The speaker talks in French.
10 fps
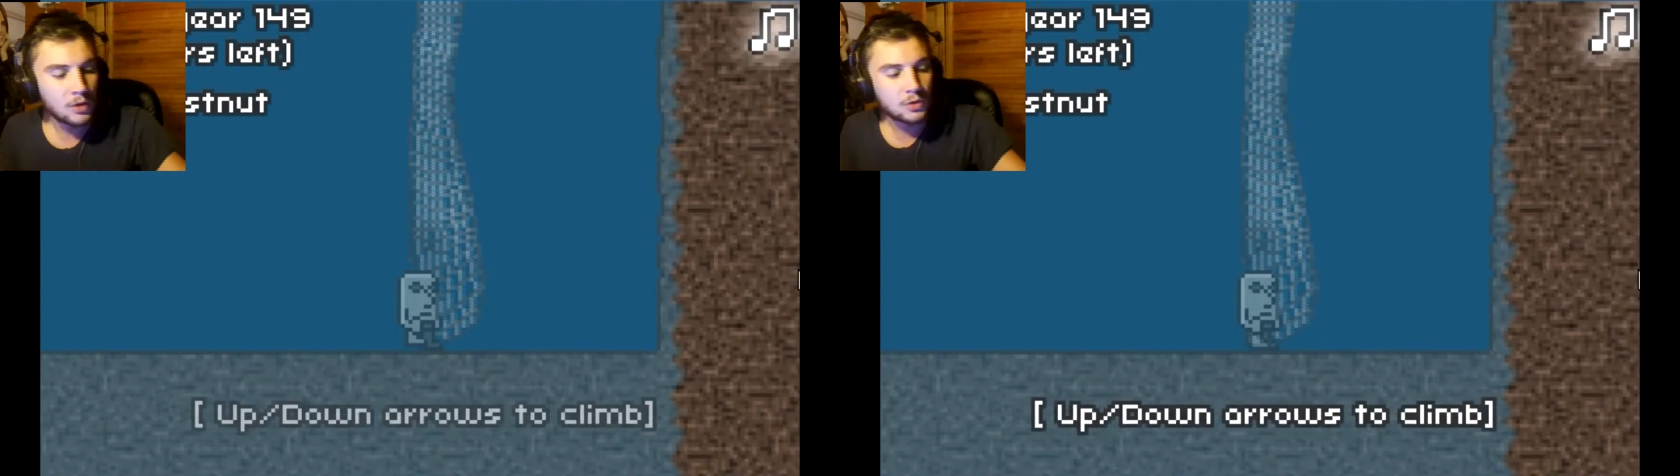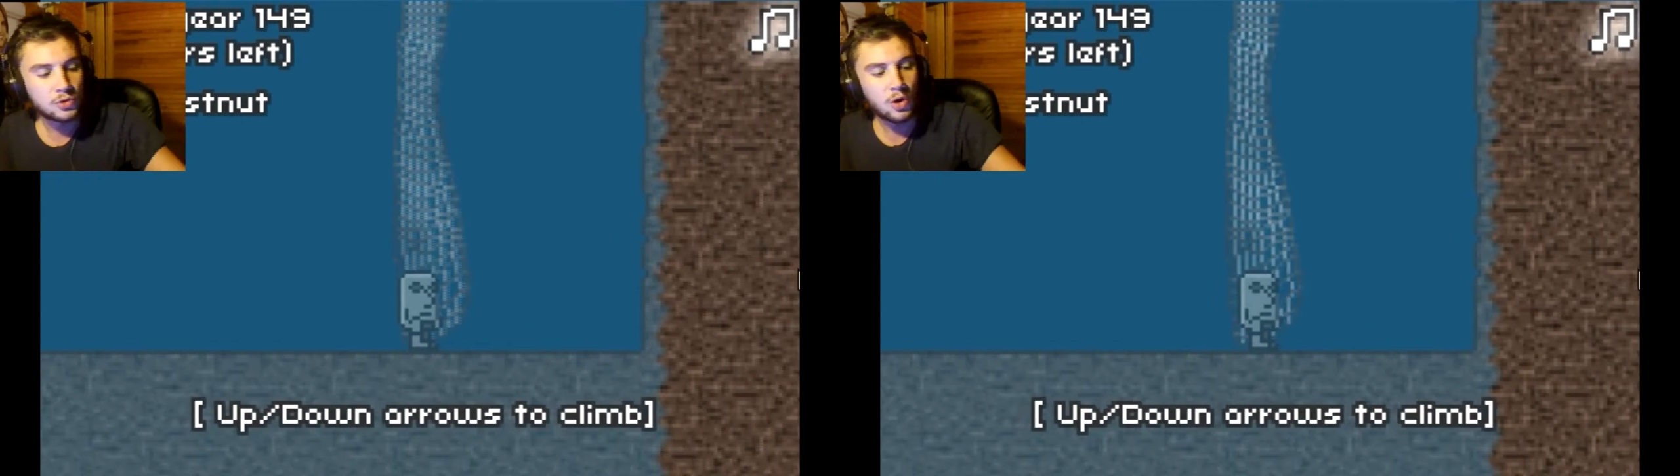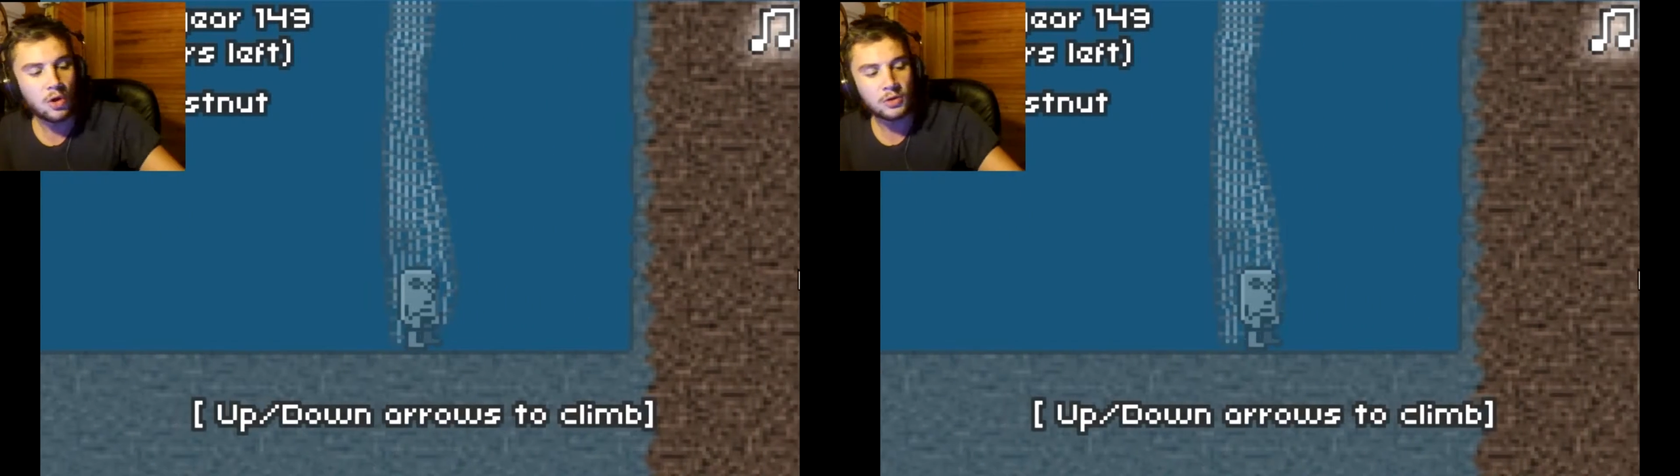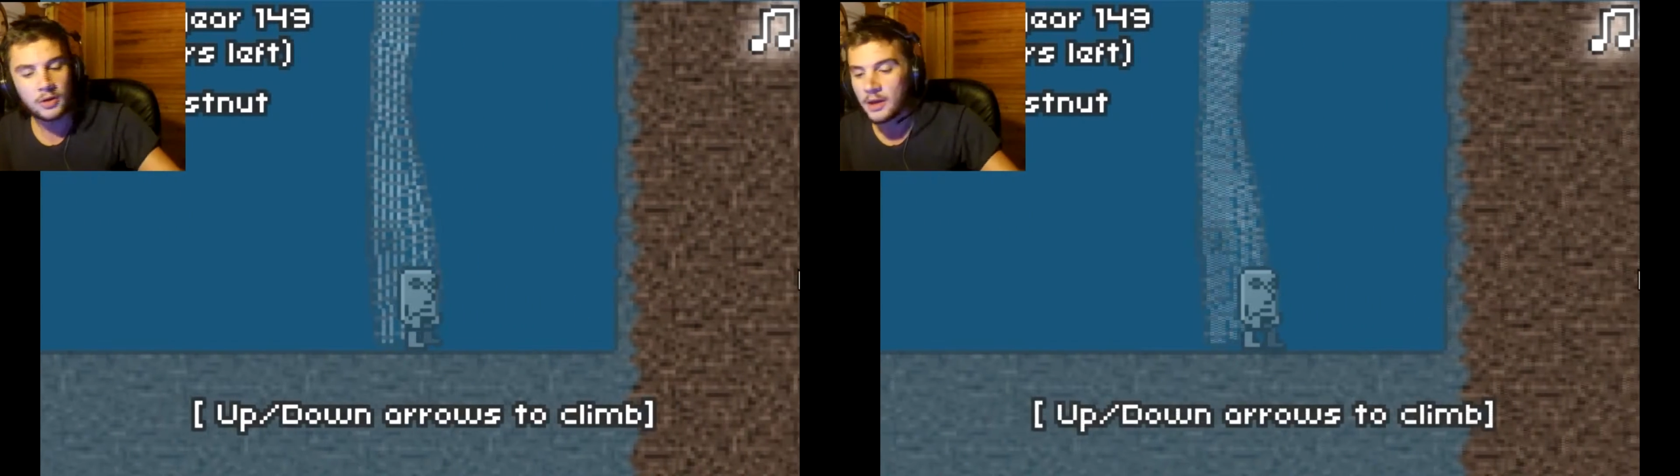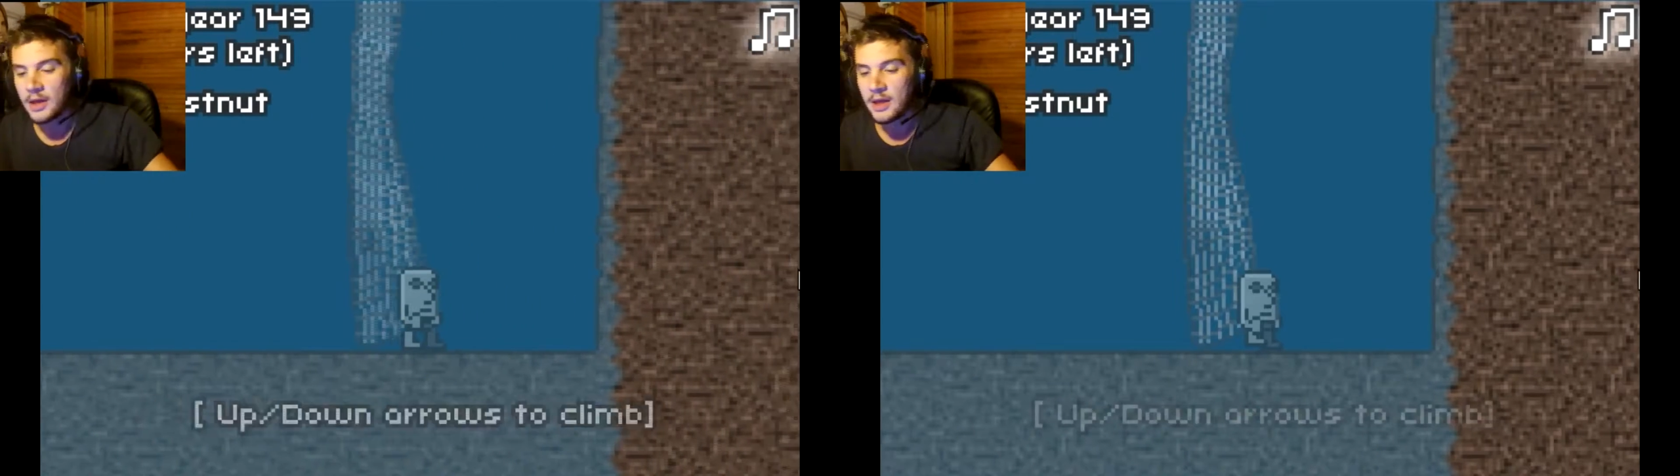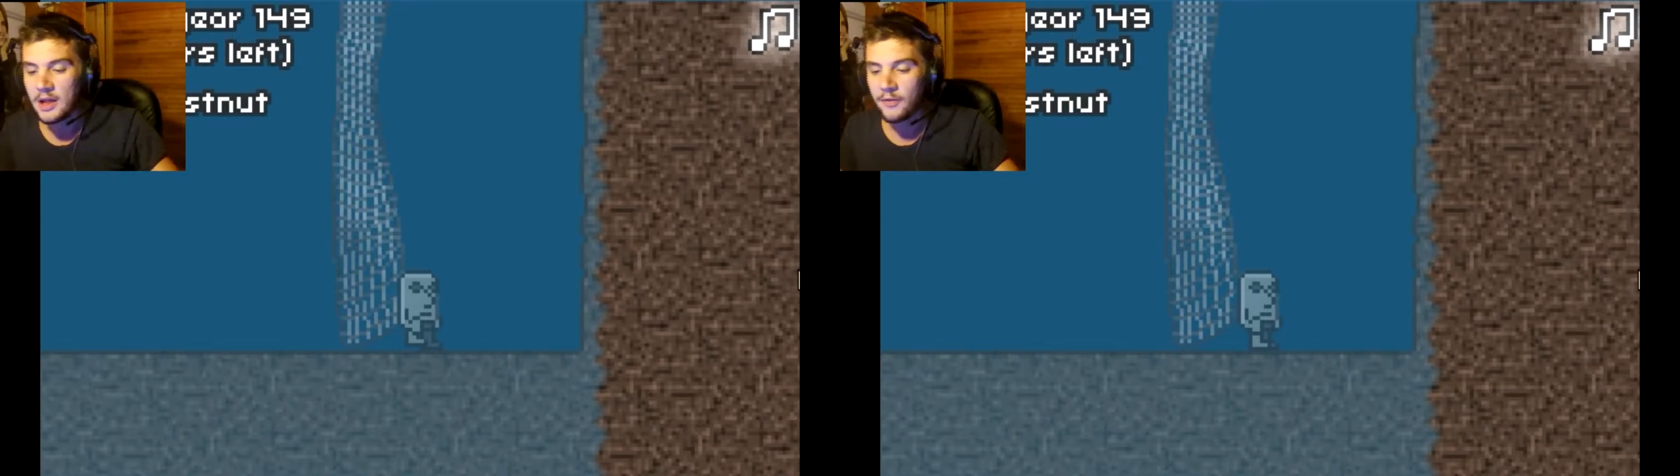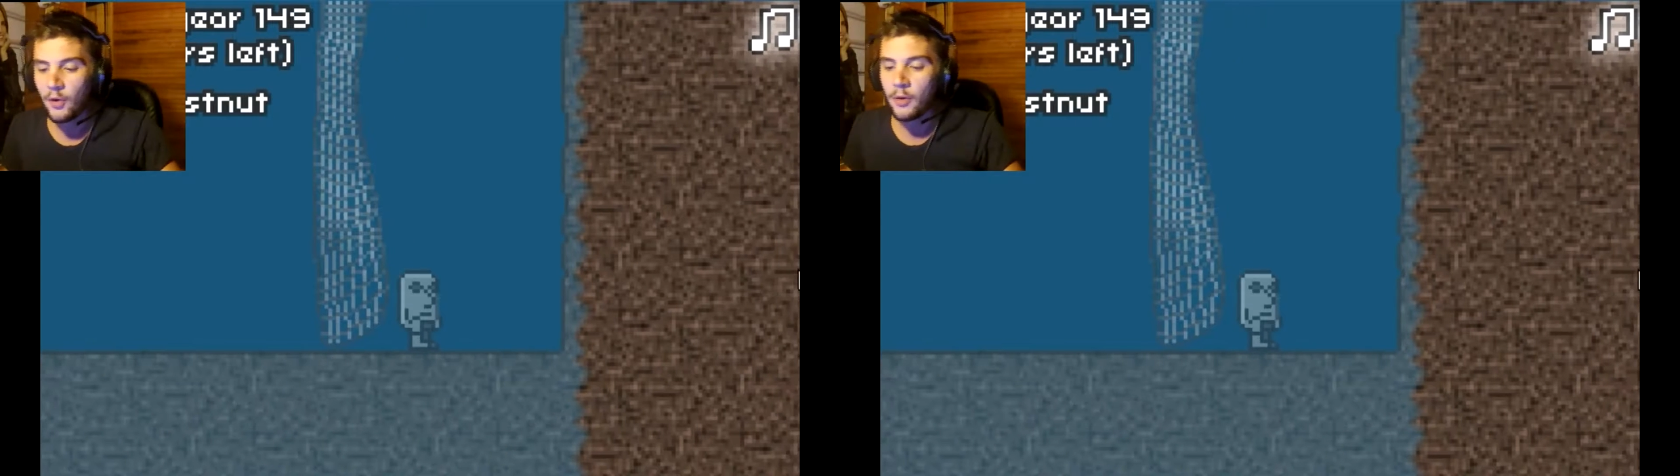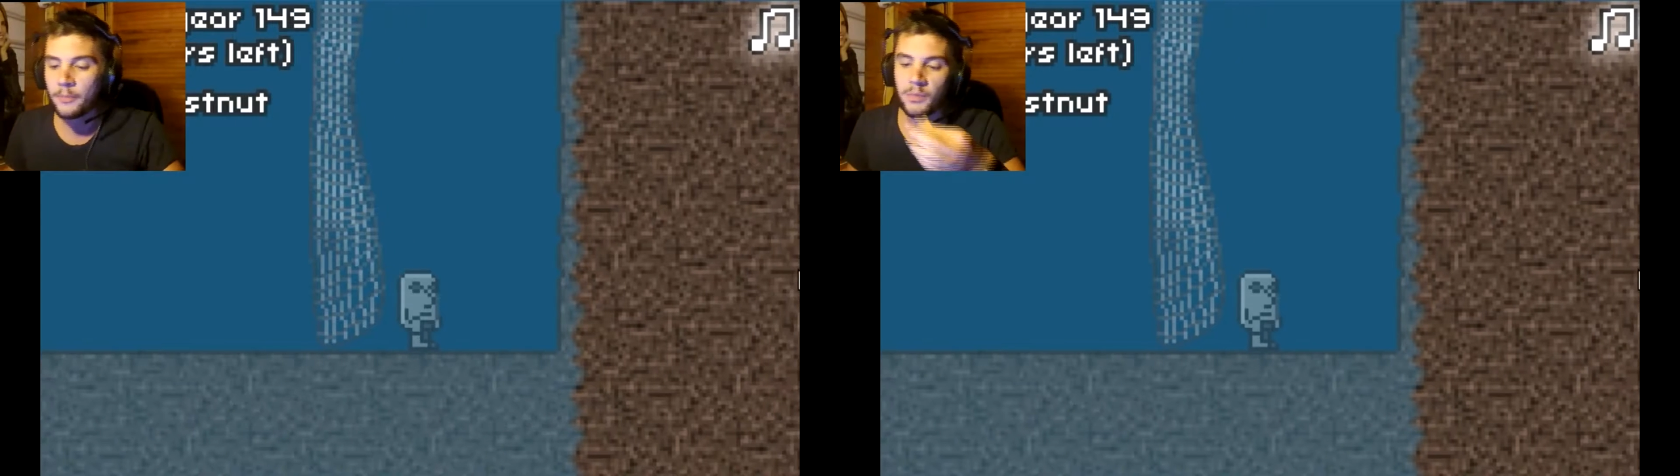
Donc, il faut